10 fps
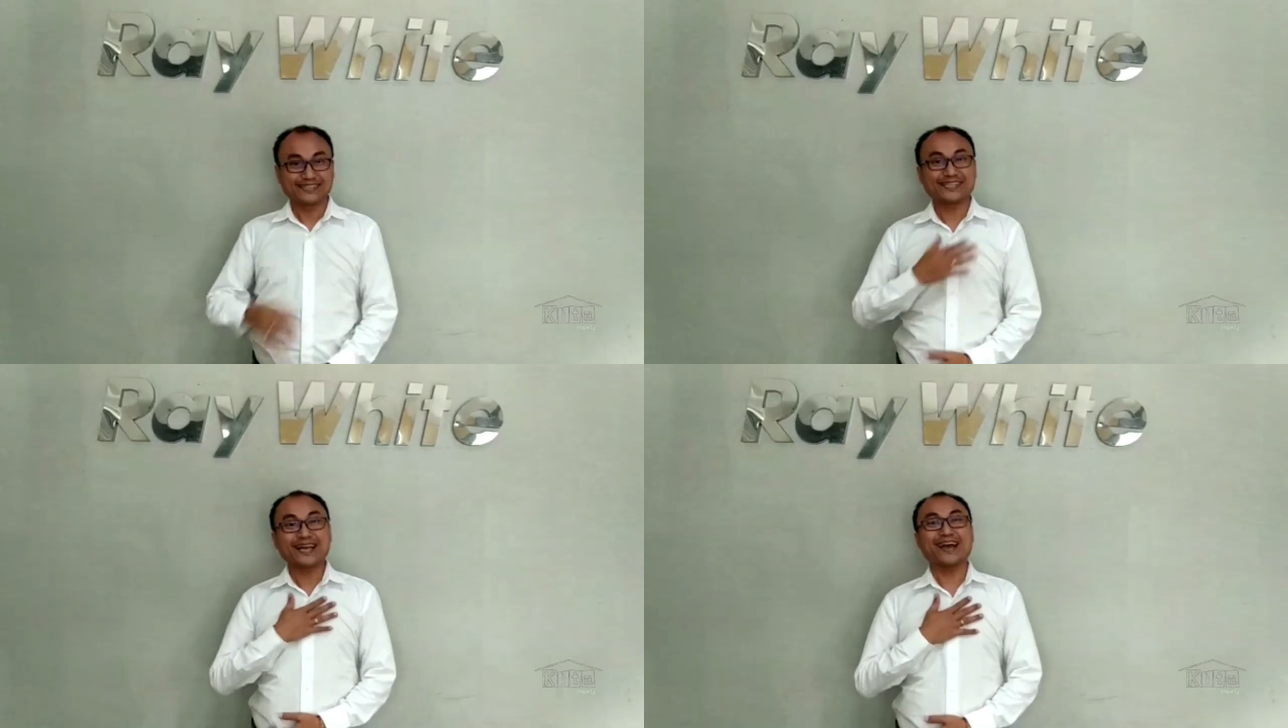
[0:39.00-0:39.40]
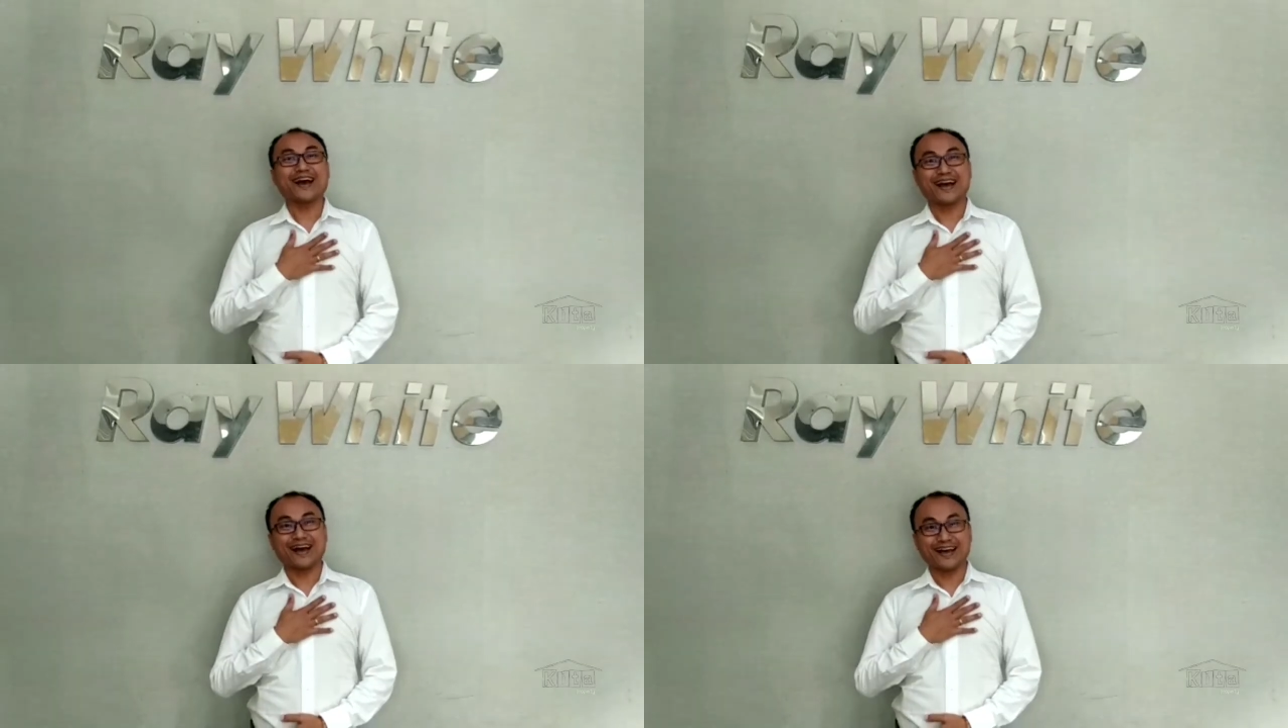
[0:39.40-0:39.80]

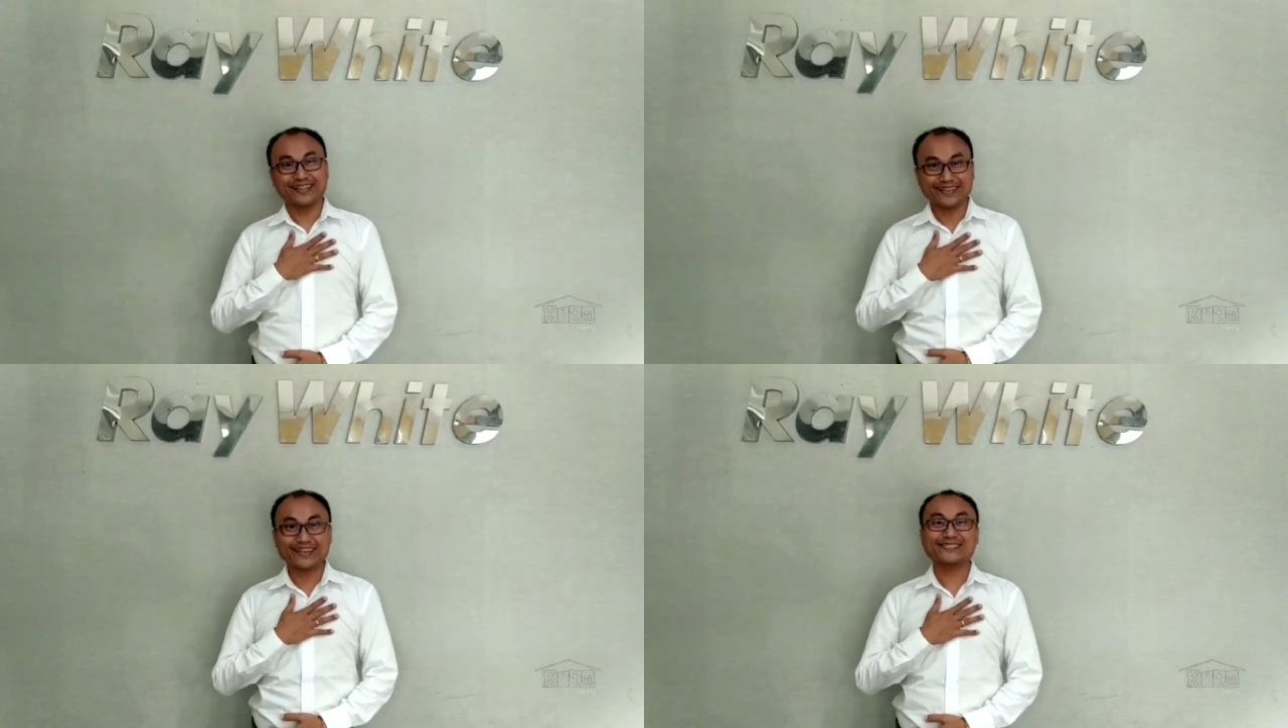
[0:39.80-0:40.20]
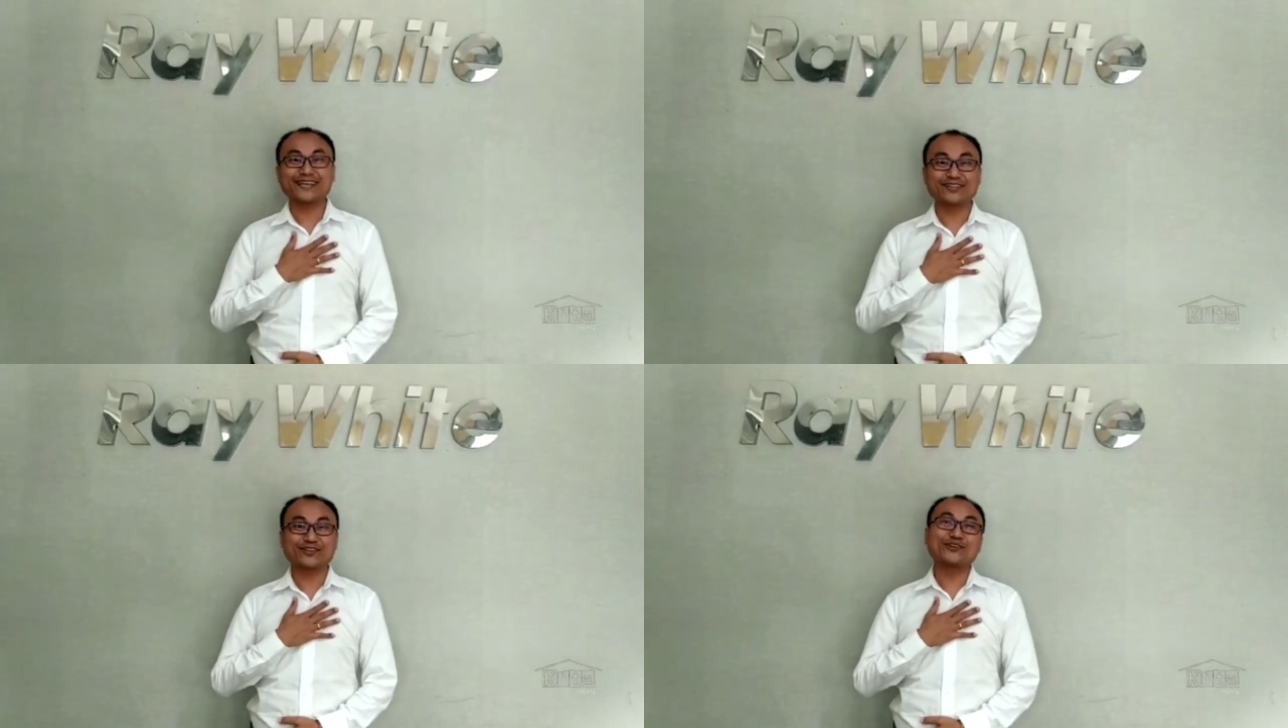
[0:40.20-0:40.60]
Saya Andreas
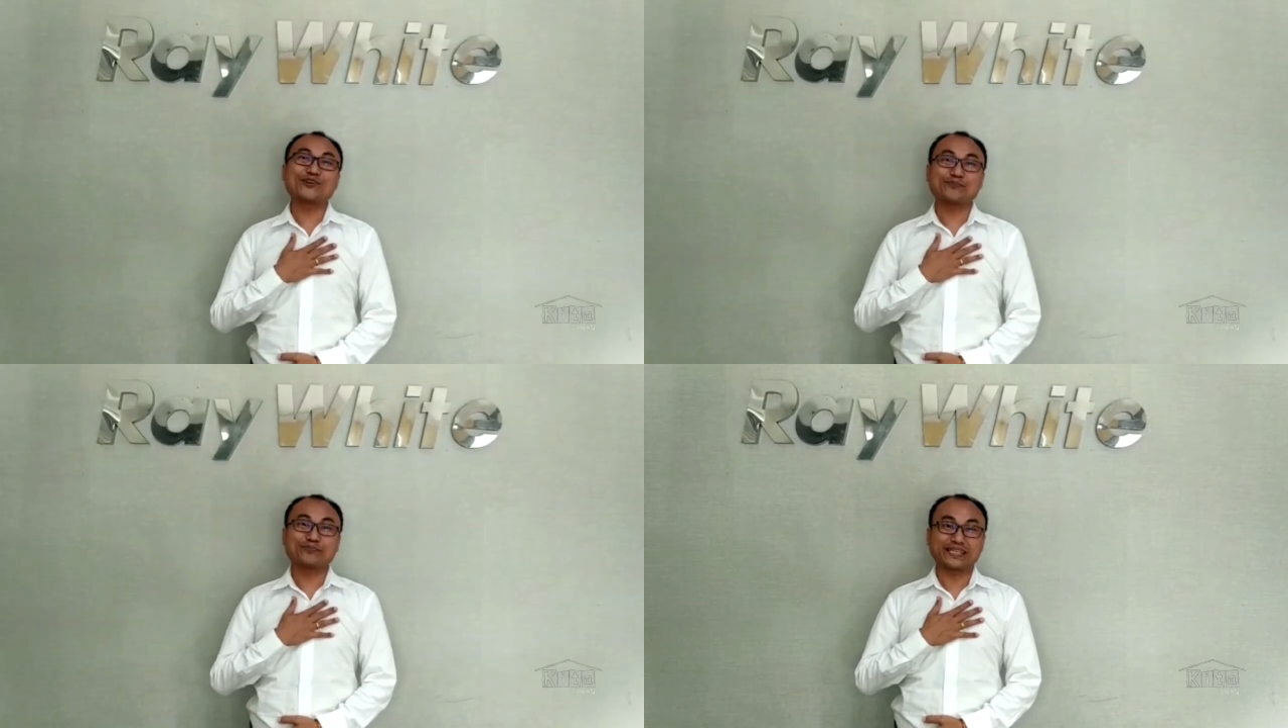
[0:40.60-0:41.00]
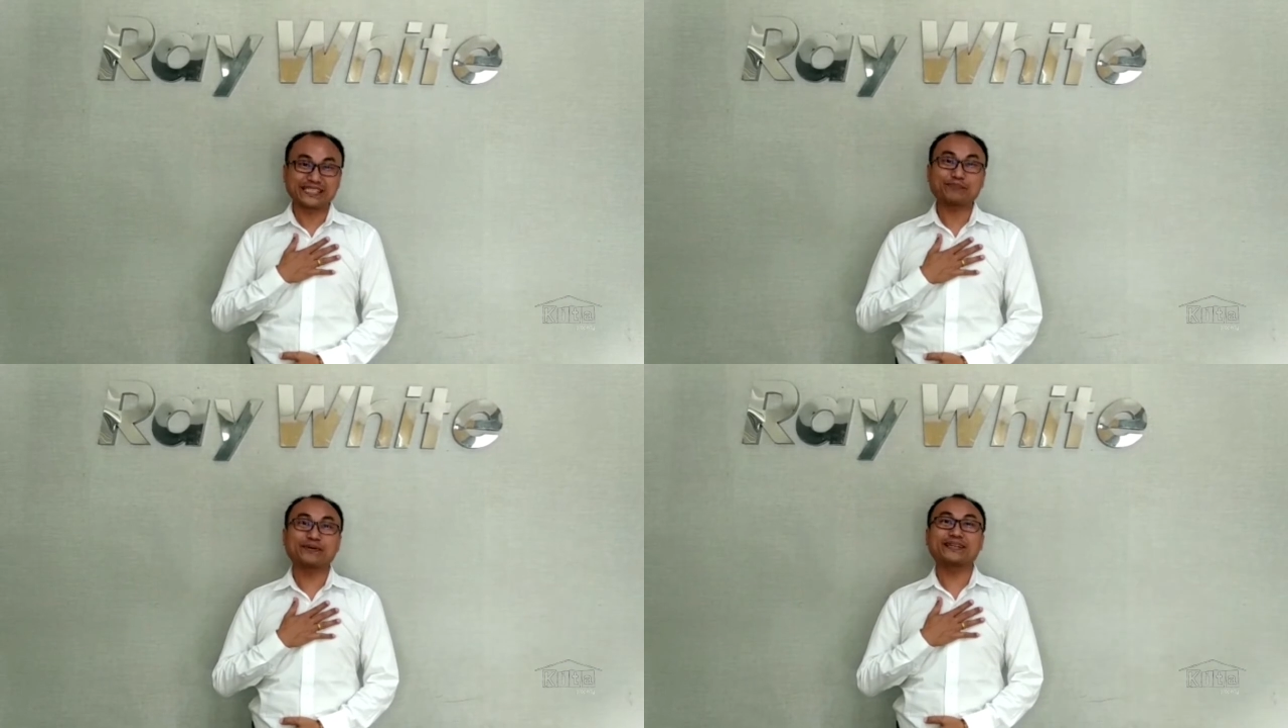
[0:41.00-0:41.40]
Sartoyo,
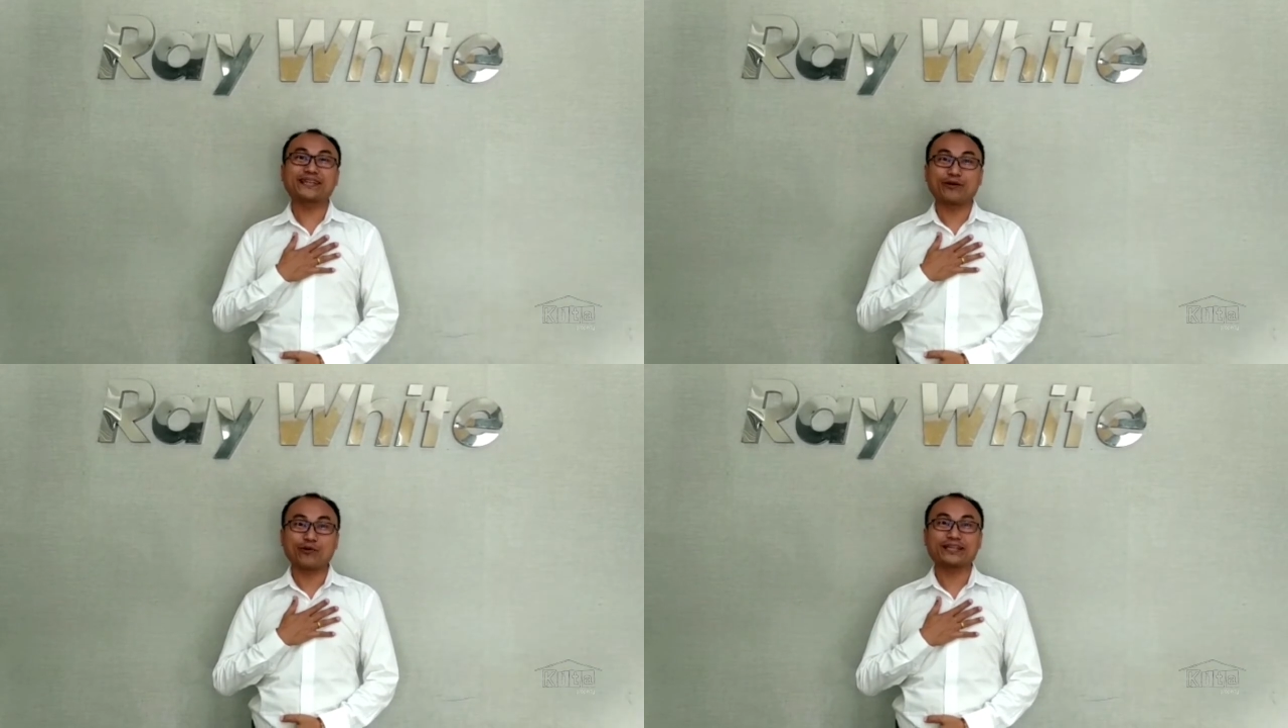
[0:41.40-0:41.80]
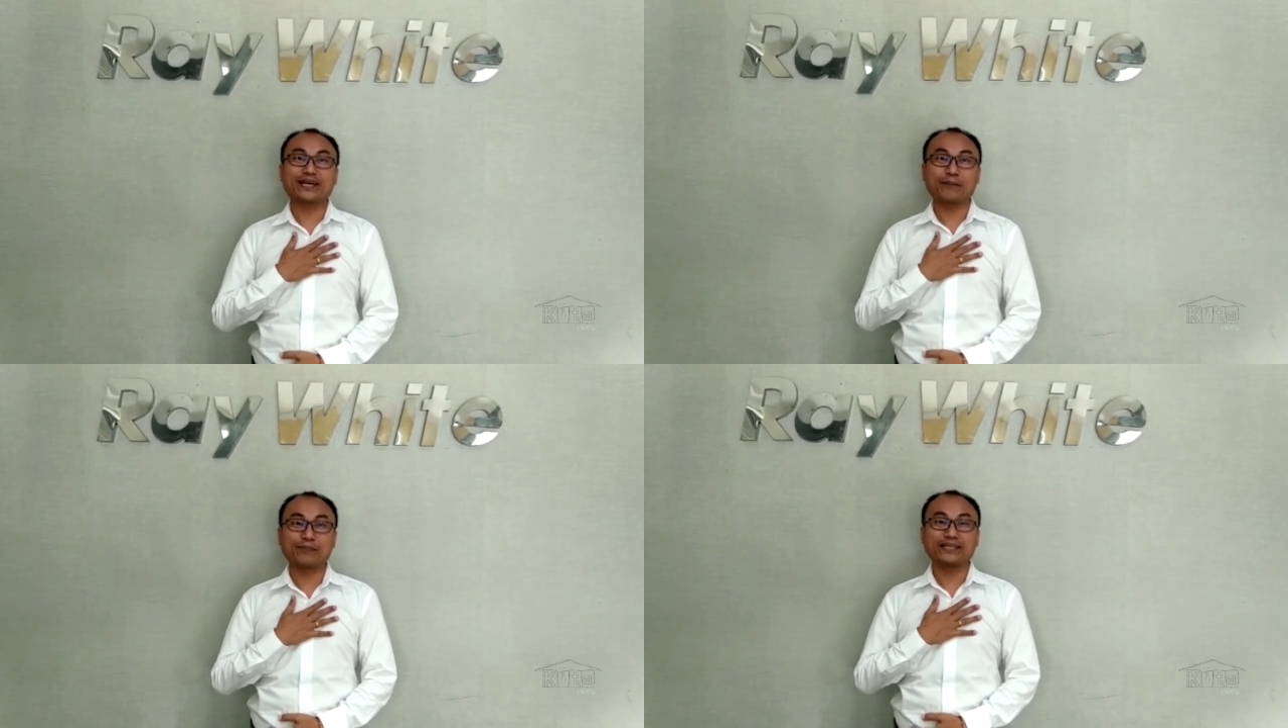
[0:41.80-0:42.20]
prinsipal
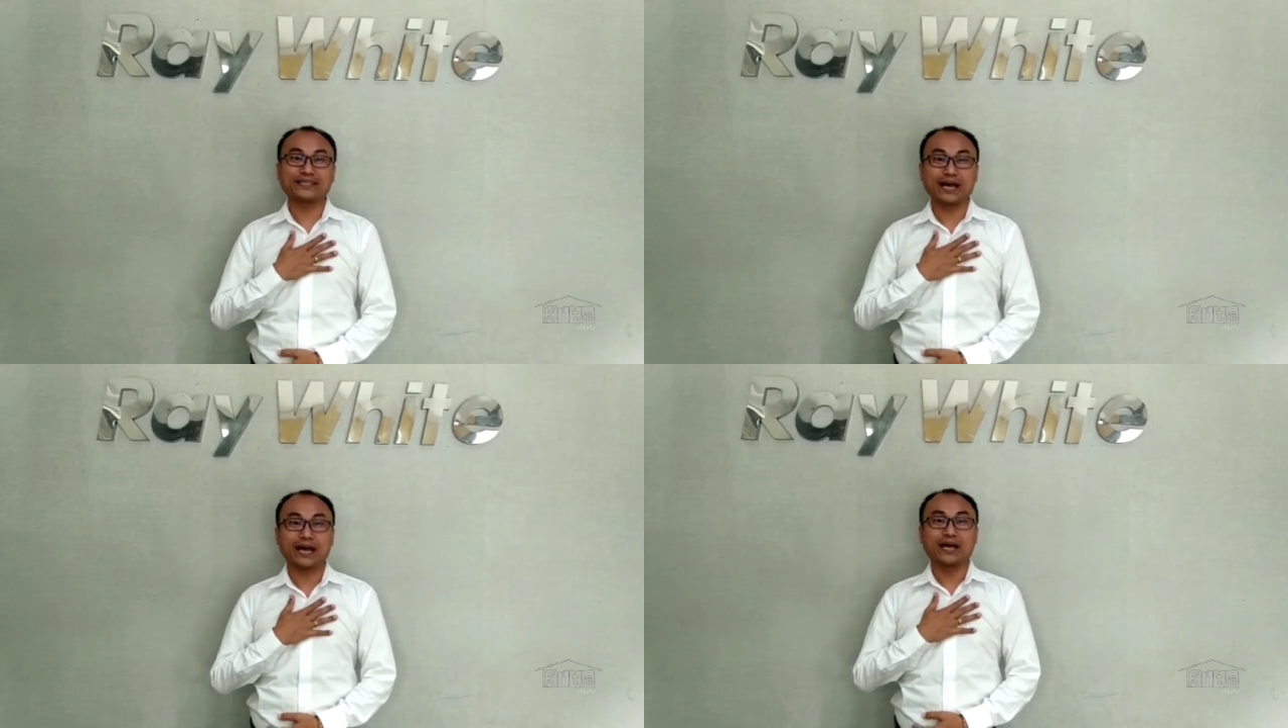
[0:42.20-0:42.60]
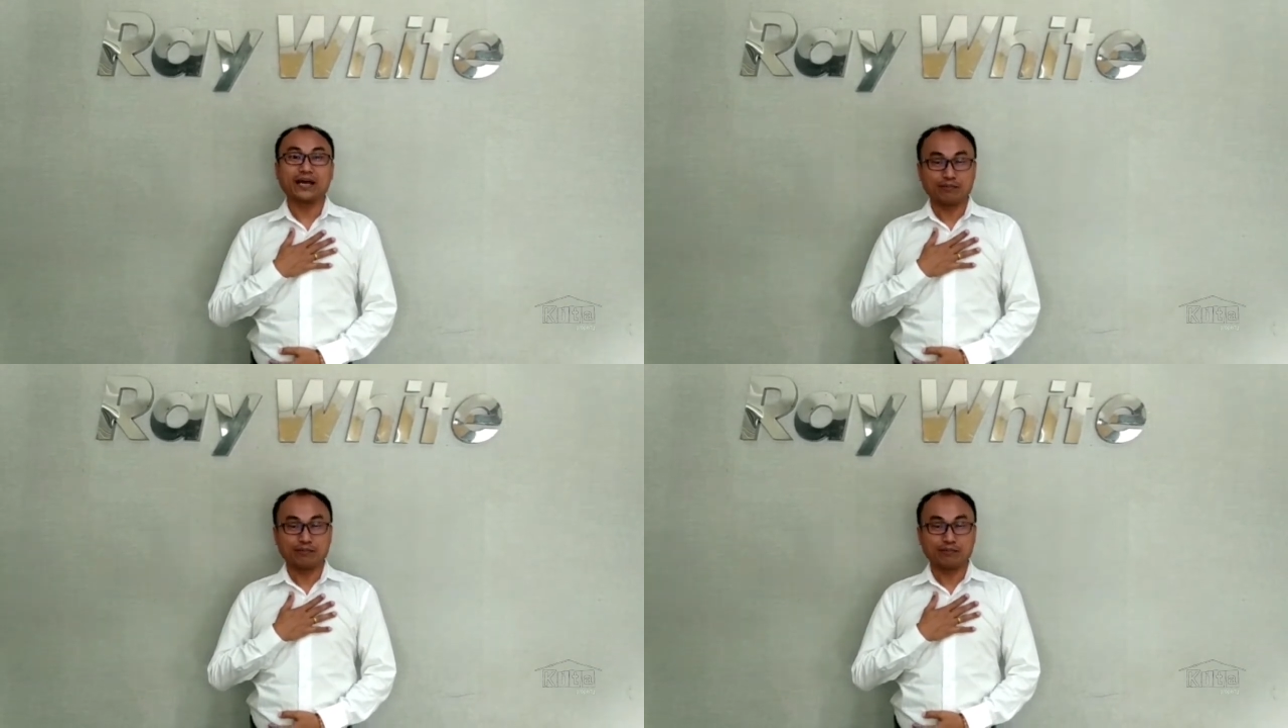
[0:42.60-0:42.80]
Rewind Harapan Indah,